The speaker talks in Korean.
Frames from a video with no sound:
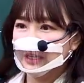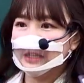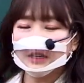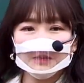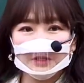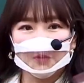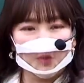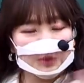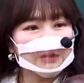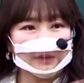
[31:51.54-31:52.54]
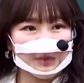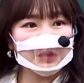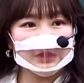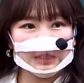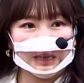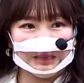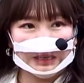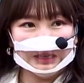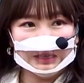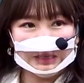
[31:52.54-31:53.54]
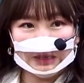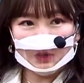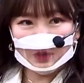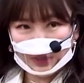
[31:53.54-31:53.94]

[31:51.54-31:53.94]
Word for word: 읽으면서 모든 걸 알 수 있지는 않아. 읽고